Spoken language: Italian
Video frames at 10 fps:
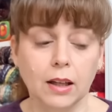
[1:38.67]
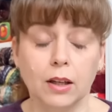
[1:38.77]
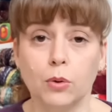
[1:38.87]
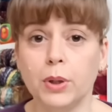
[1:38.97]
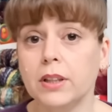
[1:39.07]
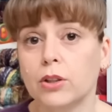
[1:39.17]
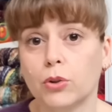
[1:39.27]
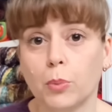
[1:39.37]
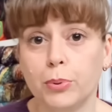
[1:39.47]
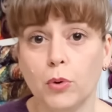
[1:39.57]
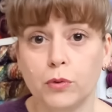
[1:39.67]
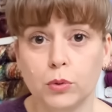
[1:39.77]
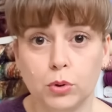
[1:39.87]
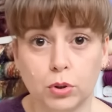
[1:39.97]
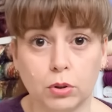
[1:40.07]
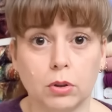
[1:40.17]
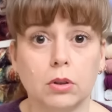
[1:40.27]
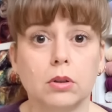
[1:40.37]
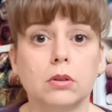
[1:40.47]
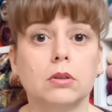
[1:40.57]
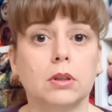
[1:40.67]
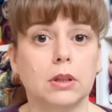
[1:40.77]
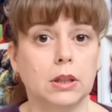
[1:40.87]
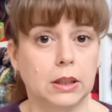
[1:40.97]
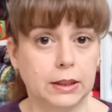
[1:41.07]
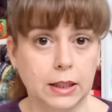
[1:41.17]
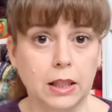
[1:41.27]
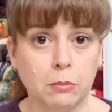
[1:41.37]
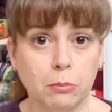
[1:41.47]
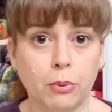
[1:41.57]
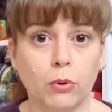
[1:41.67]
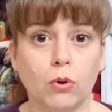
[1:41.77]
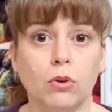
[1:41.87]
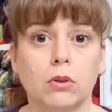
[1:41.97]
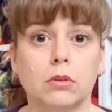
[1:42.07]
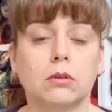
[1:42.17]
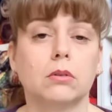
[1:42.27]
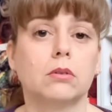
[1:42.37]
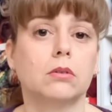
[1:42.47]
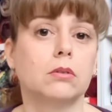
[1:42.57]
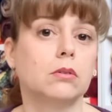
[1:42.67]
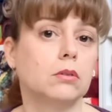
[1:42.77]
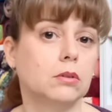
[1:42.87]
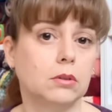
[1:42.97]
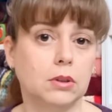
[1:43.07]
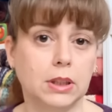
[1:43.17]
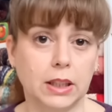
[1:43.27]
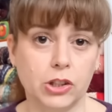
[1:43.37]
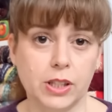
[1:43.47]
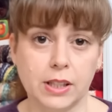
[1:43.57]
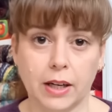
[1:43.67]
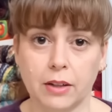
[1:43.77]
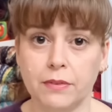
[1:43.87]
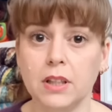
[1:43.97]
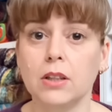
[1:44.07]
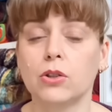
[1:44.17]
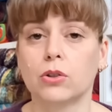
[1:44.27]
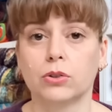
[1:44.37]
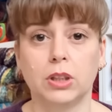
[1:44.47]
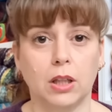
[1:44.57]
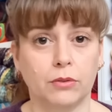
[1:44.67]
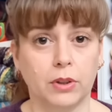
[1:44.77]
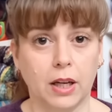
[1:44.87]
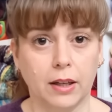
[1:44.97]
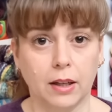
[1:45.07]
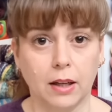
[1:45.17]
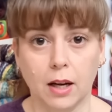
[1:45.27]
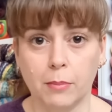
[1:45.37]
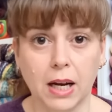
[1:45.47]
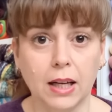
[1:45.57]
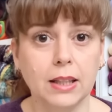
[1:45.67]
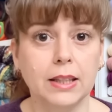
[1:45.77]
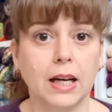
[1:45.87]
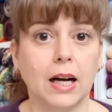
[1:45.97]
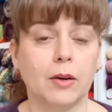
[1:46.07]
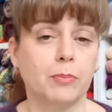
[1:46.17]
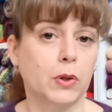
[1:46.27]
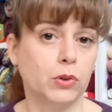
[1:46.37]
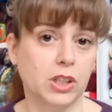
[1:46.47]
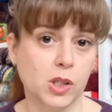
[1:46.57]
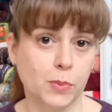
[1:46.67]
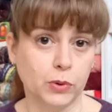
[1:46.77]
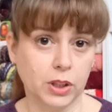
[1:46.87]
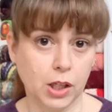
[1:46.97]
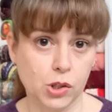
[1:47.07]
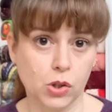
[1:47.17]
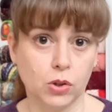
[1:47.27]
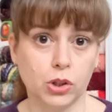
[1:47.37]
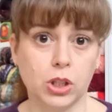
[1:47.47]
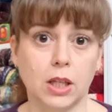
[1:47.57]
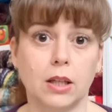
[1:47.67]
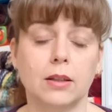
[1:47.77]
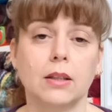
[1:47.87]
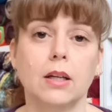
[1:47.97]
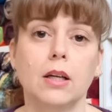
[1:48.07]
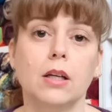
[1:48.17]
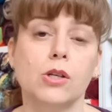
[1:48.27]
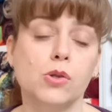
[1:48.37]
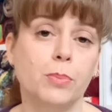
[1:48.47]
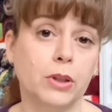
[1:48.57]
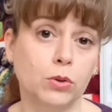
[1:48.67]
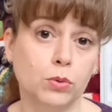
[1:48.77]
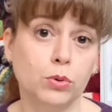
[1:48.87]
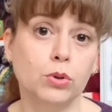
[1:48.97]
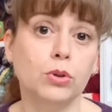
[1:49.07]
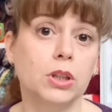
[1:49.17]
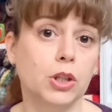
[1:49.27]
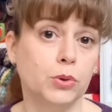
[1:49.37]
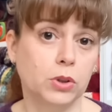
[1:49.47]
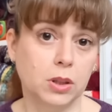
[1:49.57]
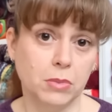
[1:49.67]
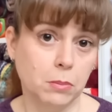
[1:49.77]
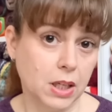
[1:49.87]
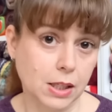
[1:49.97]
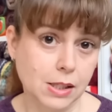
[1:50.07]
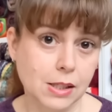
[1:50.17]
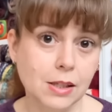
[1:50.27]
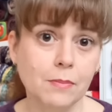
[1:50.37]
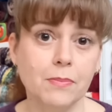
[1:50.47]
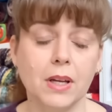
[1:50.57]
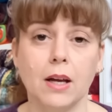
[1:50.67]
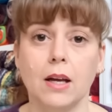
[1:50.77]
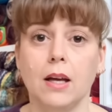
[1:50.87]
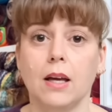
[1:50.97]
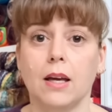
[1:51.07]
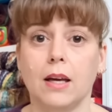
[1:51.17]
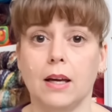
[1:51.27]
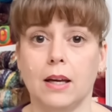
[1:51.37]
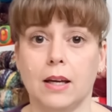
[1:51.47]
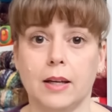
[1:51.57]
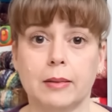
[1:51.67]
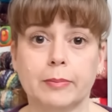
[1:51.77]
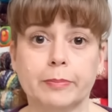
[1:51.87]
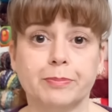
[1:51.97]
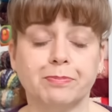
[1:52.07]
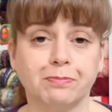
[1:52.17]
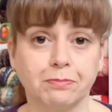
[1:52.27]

quindi non ho più avuto il tempo di registrare video, di lavorare a maglia o di rispondere ai social, soprattutto negli ultimi mesi e, ehm,